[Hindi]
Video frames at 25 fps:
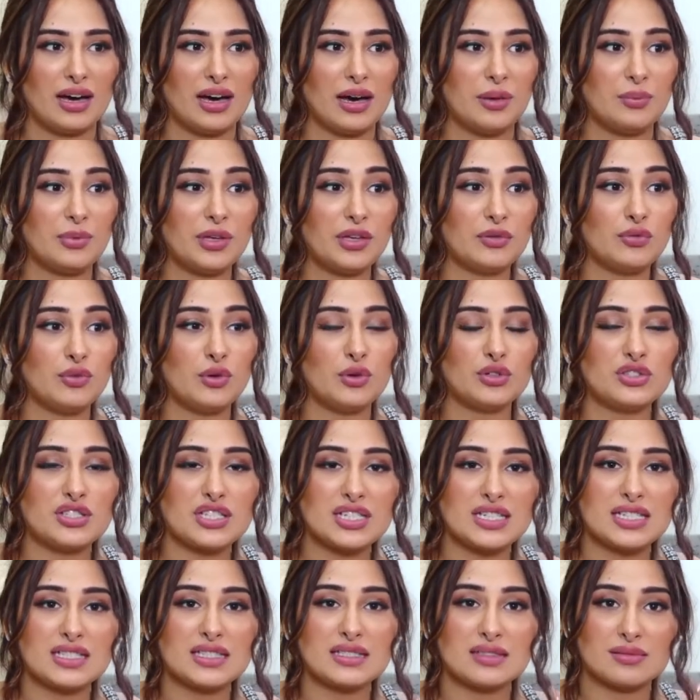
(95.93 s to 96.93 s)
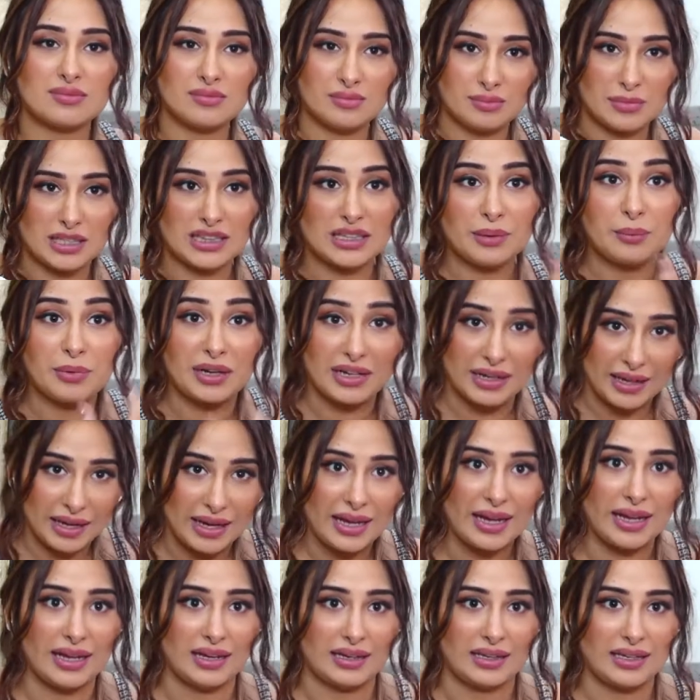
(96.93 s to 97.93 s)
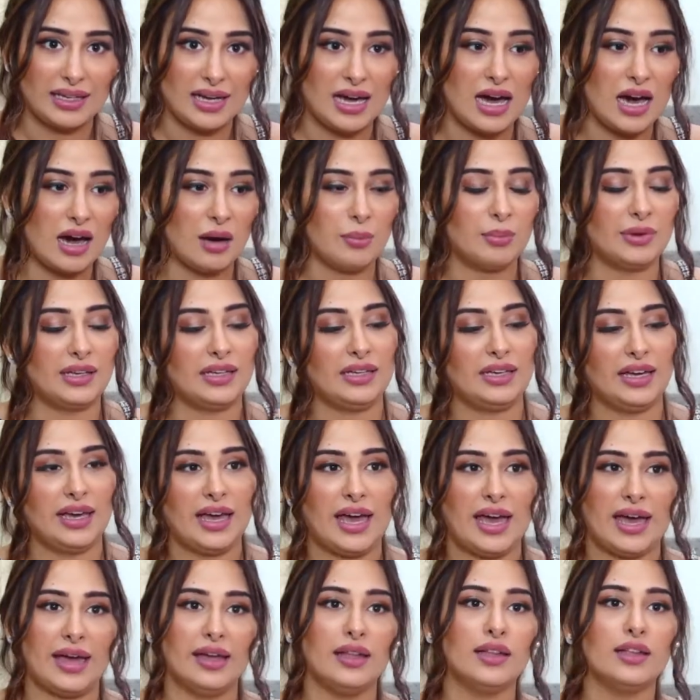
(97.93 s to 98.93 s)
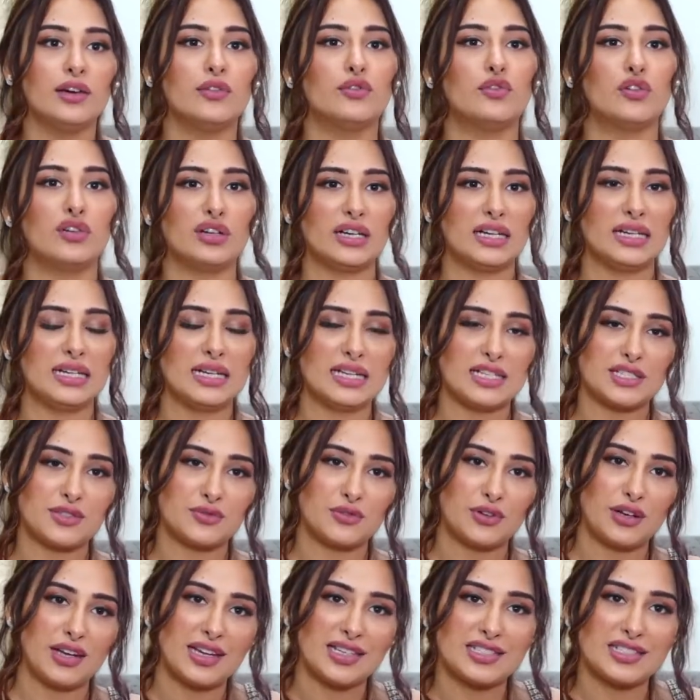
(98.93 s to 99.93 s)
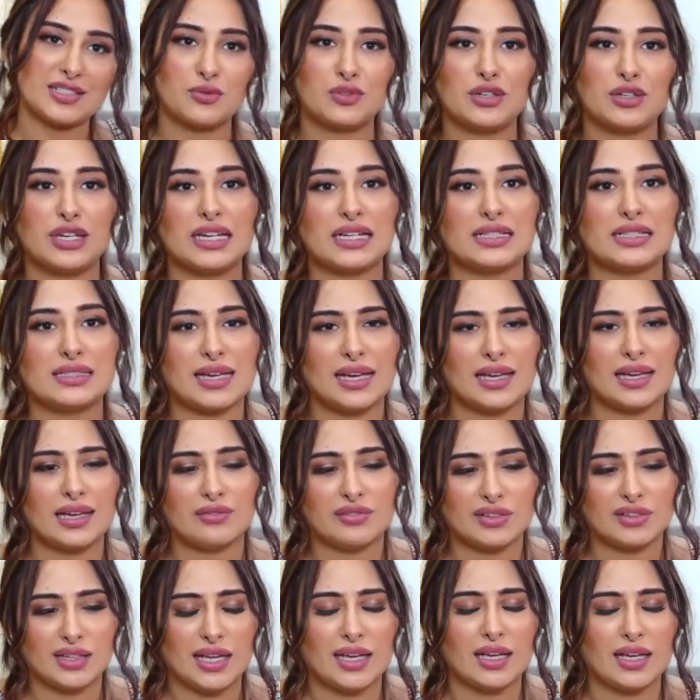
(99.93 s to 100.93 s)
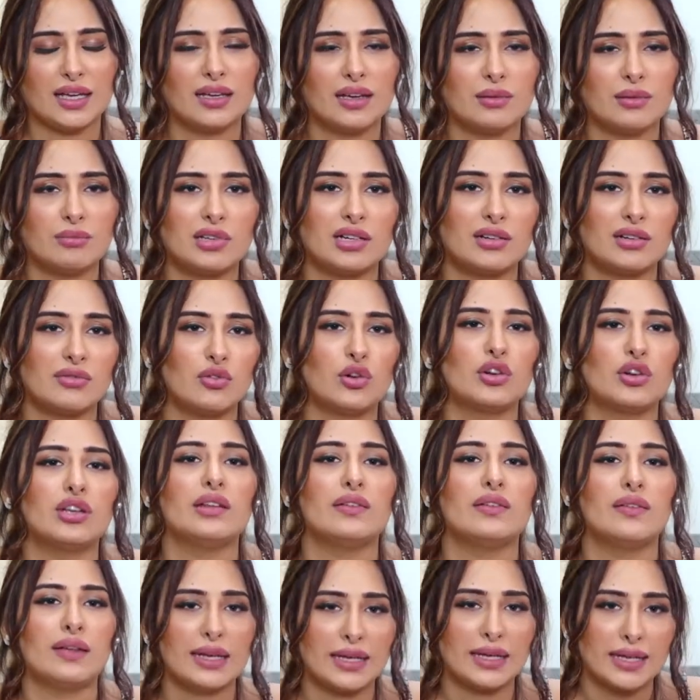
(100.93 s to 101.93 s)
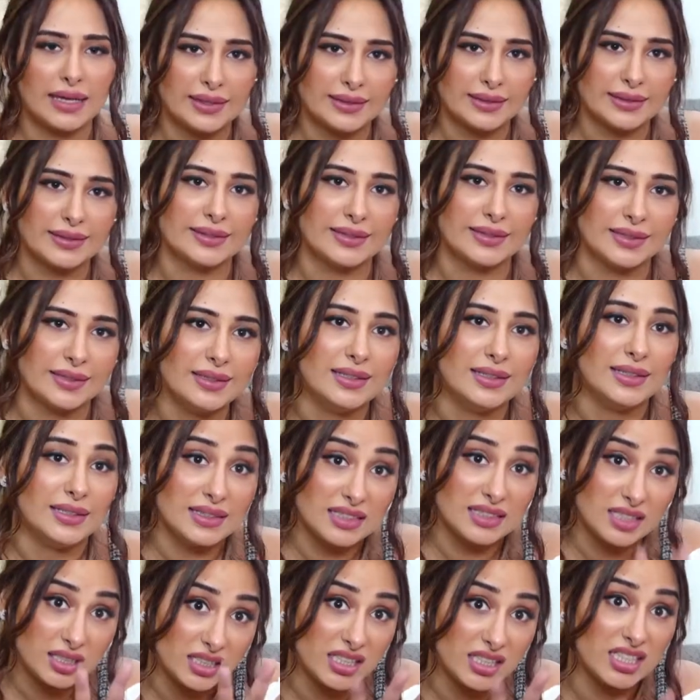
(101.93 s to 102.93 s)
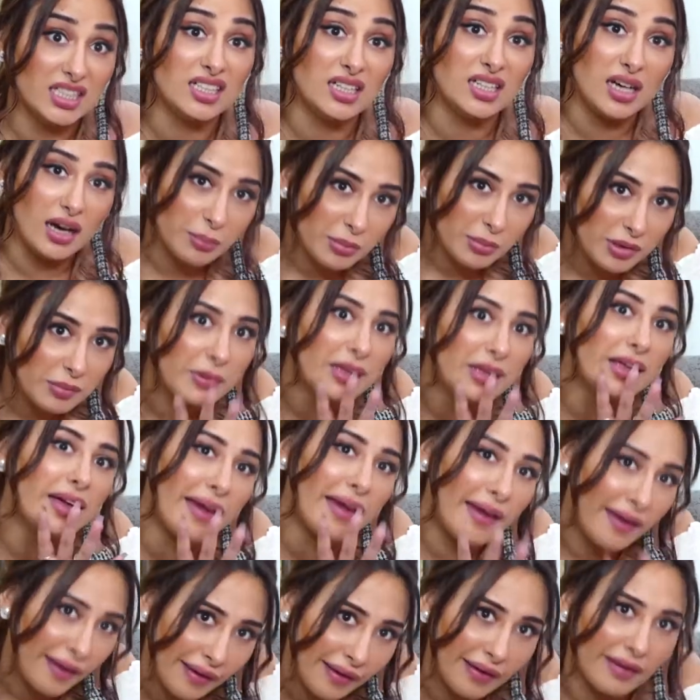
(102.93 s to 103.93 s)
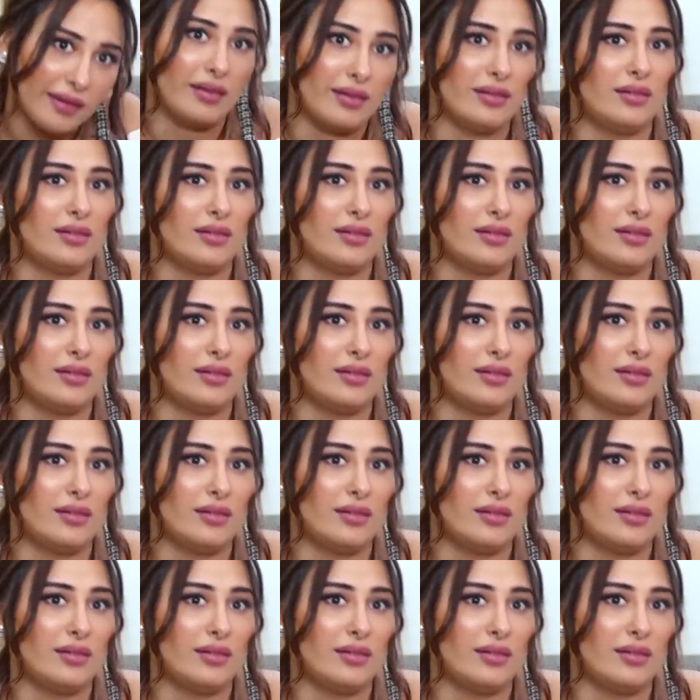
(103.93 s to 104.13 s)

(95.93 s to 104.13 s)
अभी वो चीज़ मतलब रहे कि हाँ भाई ये है फोर्टीन डेज रहेंगे जब वो निकल जाएंगे फिर देखेंगे हम फोर्टीन तो वाले क्या करते हैं थर्टीन का अभी भी है